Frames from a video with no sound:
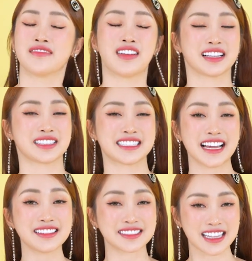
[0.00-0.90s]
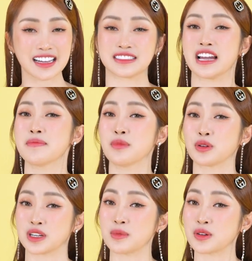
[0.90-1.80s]
và sẽ được tặng thêm
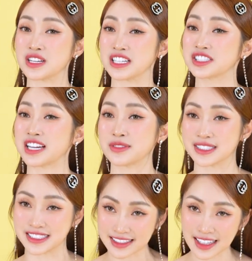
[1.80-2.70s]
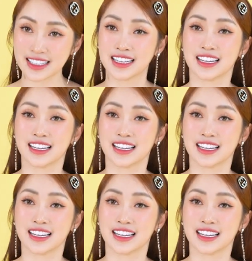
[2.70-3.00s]
một cái Body In Shower nữa.